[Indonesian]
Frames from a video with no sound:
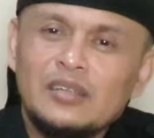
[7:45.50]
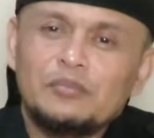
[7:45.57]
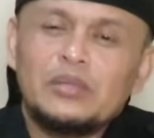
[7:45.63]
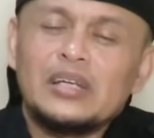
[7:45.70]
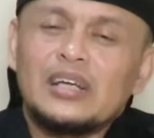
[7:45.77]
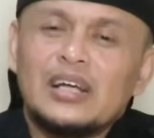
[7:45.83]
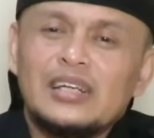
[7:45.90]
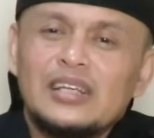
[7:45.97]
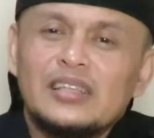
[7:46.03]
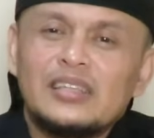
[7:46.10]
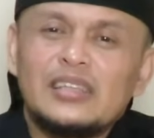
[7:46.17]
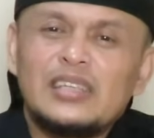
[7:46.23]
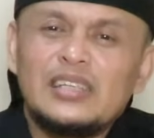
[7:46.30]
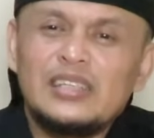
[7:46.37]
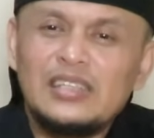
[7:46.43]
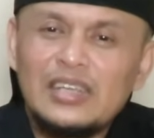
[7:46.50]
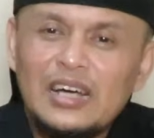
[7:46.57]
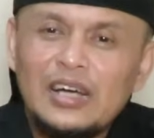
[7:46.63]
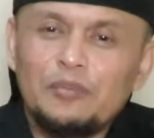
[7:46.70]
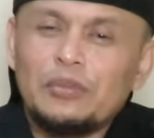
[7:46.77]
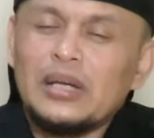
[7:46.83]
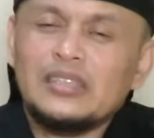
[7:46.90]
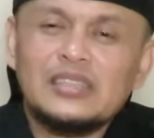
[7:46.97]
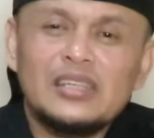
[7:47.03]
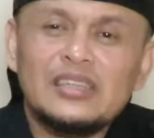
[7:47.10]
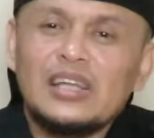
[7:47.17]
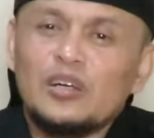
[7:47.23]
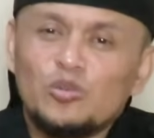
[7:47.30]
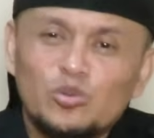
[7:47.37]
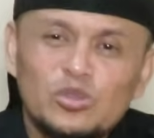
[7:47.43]
Biar kalian tidak merasa
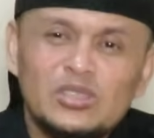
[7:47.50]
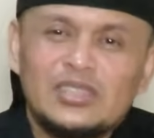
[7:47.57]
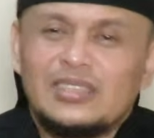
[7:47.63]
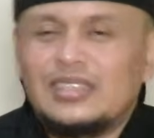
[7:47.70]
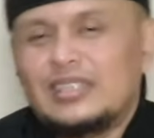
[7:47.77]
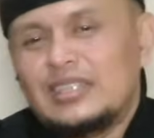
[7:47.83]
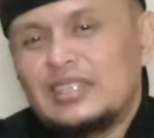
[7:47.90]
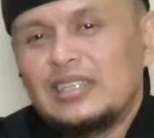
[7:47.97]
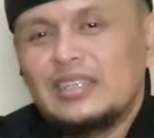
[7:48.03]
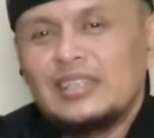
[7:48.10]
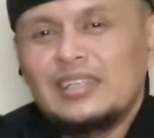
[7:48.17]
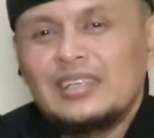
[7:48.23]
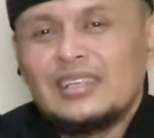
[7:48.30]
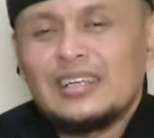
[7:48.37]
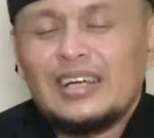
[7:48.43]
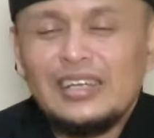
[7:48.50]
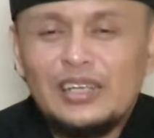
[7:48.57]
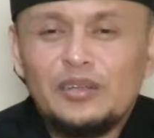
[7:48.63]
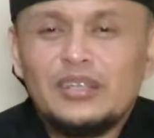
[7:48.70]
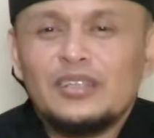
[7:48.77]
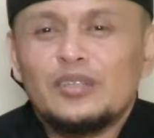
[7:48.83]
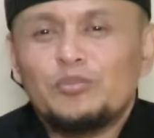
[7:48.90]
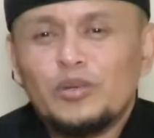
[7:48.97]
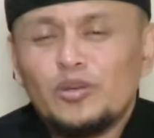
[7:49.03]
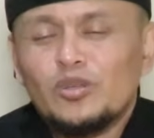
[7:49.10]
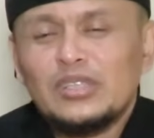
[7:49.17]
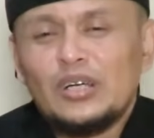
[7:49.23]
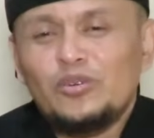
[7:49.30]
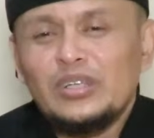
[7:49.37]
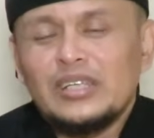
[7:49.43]
takut sendiri. Kalian ke perlu
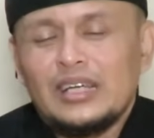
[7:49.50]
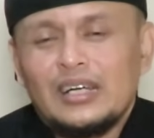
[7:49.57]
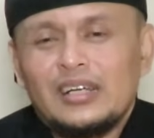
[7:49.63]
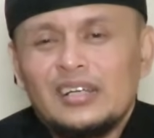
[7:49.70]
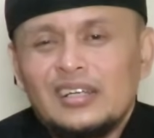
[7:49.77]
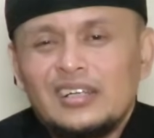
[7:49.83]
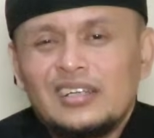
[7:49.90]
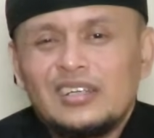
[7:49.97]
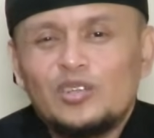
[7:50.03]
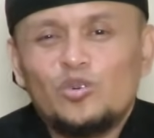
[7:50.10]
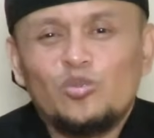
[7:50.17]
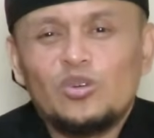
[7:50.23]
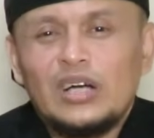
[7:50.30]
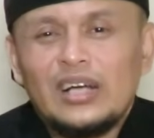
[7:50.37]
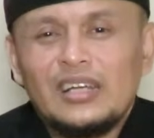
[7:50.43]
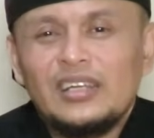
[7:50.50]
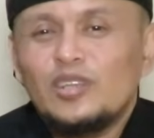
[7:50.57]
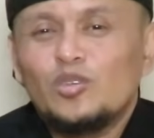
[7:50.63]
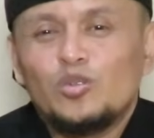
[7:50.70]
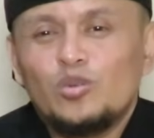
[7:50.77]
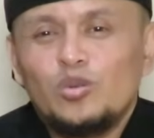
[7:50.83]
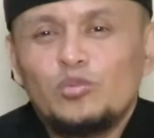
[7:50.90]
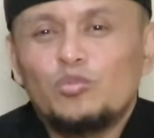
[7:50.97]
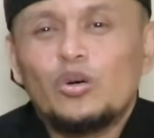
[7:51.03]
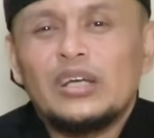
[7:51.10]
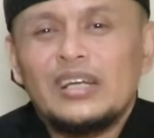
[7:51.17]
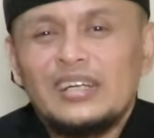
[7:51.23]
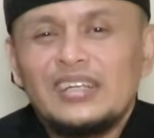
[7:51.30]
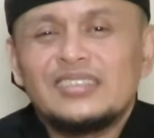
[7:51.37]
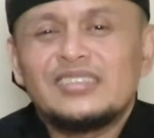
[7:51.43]
ketahui ya nunggak itu bukan
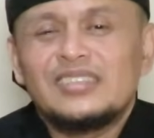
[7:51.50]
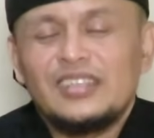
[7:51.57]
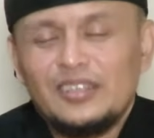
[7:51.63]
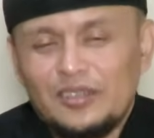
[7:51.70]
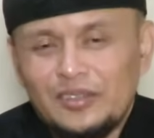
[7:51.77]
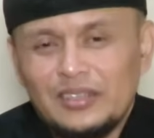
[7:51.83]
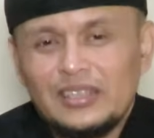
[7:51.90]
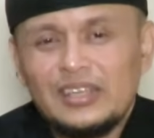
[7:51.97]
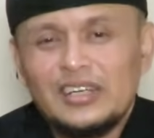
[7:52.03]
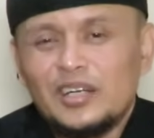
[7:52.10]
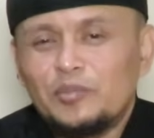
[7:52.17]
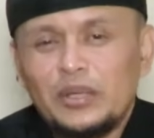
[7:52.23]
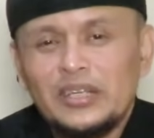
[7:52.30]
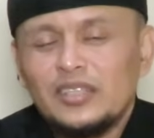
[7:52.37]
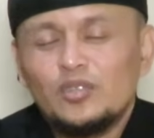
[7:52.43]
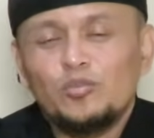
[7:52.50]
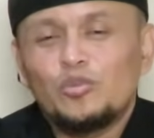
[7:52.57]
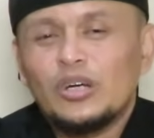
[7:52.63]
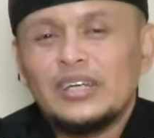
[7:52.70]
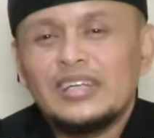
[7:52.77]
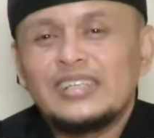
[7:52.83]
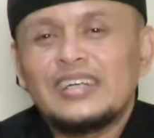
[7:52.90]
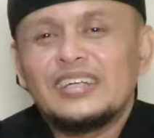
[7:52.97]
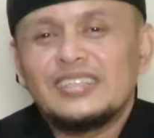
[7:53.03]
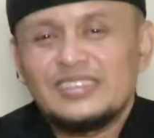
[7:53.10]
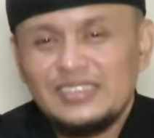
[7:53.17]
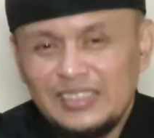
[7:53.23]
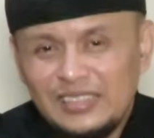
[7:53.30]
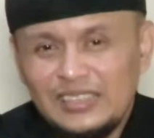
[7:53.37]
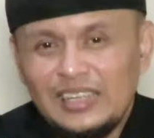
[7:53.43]
Anda sendiri loh. Gagal bayar itu bukan hanya Anda
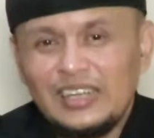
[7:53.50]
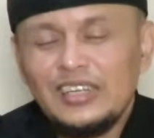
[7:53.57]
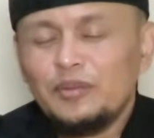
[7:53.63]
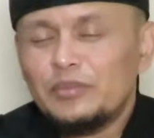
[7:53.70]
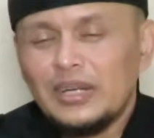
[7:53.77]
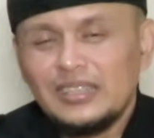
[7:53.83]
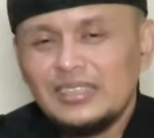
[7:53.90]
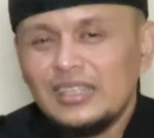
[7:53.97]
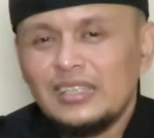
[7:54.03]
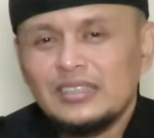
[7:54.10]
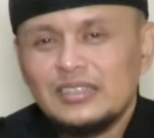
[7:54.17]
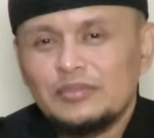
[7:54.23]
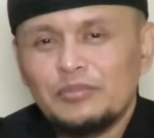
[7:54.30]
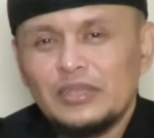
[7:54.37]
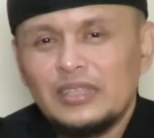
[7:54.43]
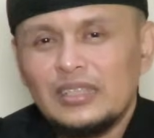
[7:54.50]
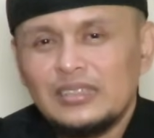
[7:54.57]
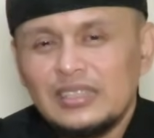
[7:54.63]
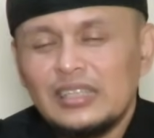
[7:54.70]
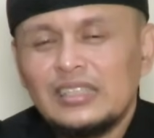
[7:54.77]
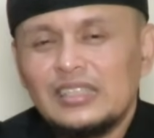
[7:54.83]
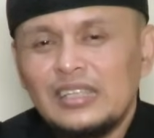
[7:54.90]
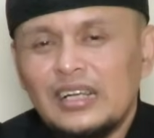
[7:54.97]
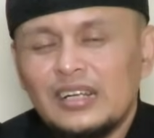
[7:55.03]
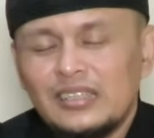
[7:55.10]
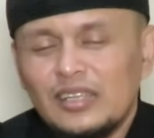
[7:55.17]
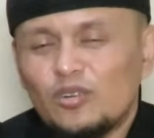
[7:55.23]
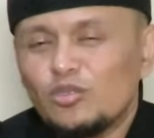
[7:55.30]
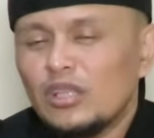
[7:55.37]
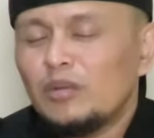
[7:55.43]
sendiri. Anda merasa e, saat ini yang
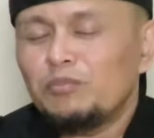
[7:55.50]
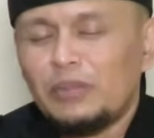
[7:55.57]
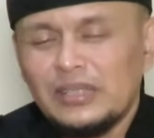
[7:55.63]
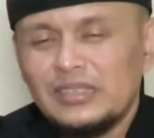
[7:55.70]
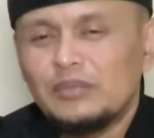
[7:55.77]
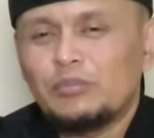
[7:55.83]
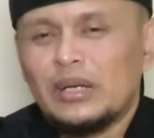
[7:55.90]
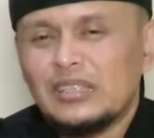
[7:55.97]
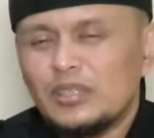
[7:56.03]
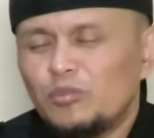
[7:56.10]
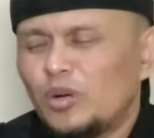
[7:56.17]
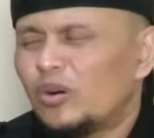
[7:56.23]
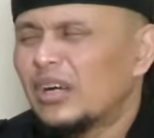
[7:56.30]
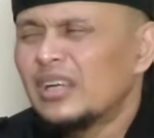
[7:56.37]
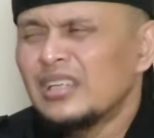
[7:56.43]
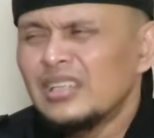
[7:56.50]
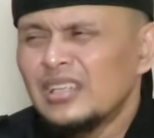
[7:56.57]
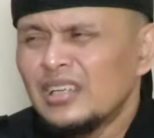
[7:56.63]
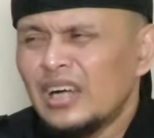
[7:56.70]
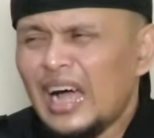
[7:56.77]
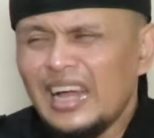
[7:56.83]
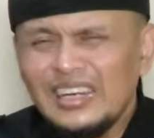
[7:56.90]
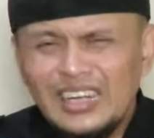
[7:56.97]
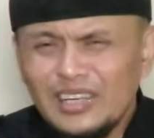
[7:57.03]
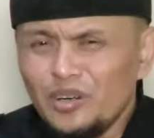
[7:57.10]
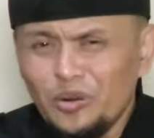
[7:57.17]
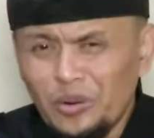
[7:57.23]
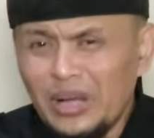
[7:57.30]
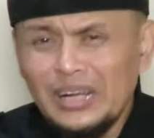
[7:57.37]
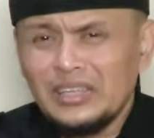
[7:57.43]
ketakutan pasti merasa bahwa Anda
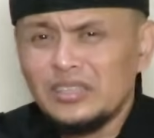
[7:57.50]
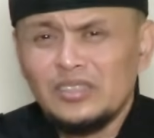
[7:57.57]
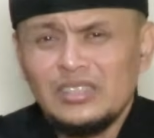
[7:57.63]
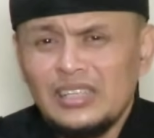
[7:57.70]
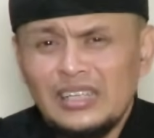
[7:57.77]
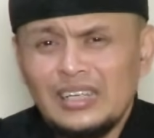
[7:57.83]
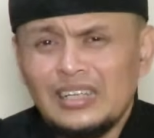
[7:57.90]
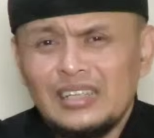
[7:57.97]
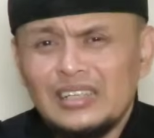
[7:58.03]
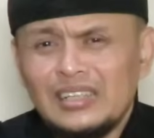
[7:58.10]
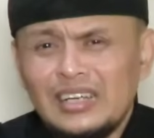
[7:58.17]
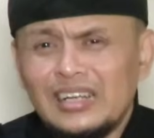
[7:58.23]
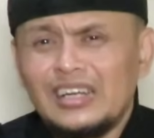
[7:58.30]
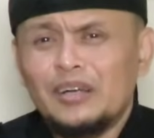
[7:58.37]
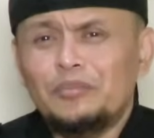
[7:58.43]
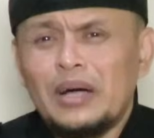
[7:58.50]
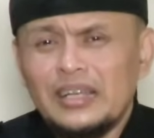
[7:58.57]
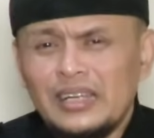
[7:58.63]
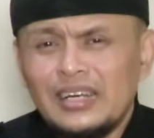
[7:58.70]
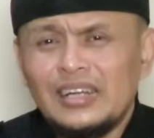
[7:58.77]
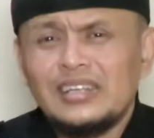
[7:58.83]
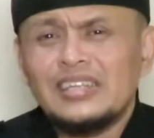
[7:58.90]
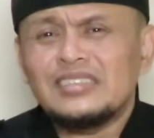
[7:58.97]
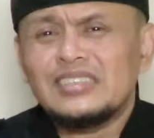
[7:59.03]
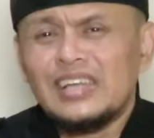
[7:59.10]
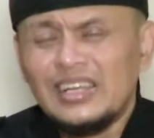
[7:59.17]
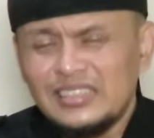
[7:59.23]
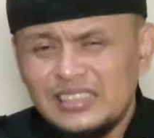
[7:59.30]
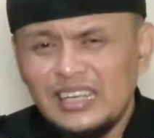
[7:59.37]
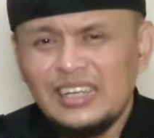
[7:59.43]
doang gitu yang gagal bayar, Anda
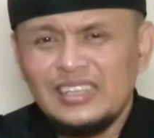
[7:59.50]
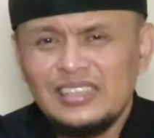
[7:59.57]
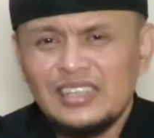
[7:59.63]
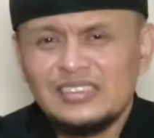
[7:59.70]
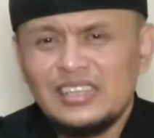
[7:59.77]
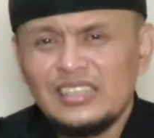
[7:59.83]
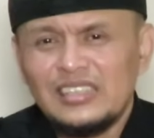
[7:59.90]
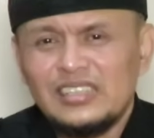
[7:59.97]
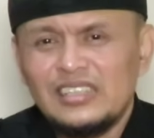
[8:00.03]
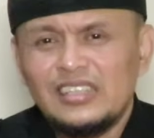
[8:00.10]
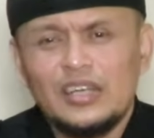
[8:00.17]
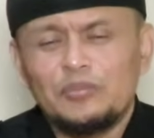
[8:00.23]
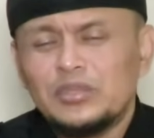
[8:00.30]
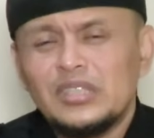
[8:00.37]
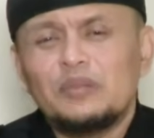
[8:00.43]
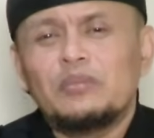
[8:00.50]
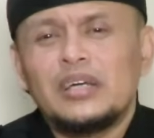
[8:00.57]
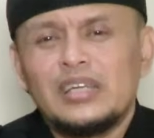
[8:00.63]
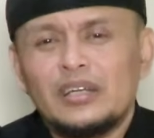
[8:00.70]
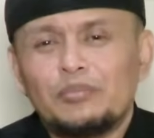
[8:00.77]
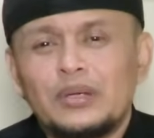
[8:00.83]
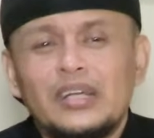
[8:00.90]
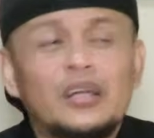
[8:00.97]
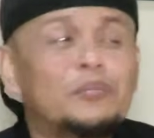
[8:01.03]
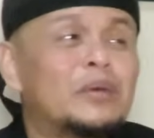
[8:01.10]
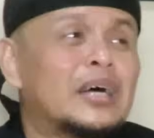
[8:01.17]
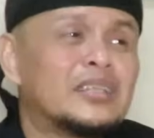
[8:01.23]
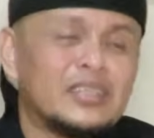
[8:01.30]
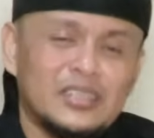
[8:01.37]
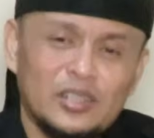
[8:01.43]
saja yang saat ini nggak bisa bayar padahal
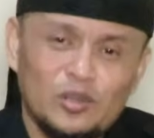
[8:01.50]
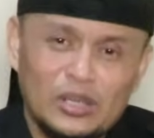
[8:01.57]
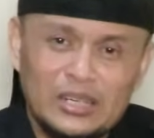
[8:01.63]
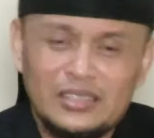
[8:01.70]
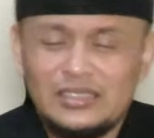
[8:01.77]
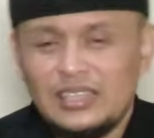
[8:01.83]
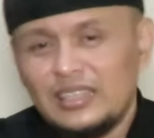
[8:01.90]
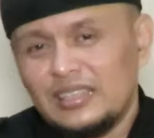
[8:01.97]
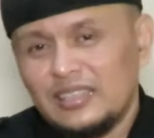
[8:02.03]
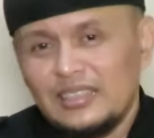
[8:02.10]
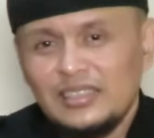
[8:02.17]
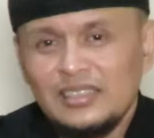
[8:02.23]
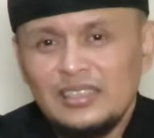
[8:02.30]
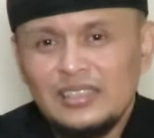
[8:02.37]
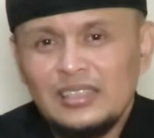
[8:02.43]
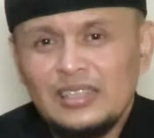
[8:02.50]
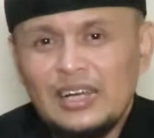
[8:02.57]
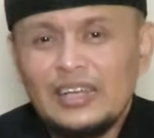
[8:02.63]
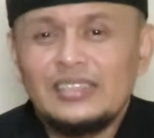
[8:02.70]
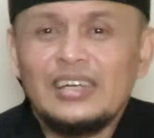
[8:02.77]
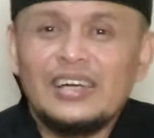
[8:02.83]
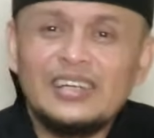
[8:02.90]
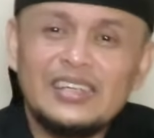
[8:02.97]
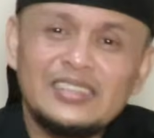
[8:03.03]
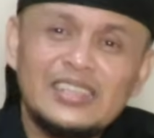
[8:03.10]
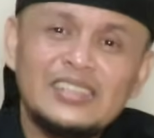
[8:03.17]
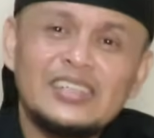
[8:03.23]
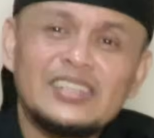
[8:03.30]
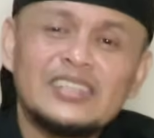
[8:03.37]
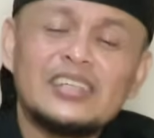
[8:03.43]
banyak di luar sana. Hanya Anda
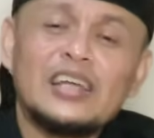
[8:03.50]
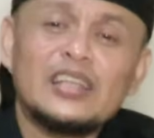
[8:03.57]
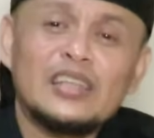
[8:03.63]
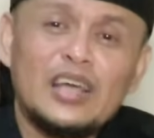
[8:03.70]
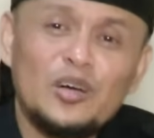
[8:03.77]
saja yang tidak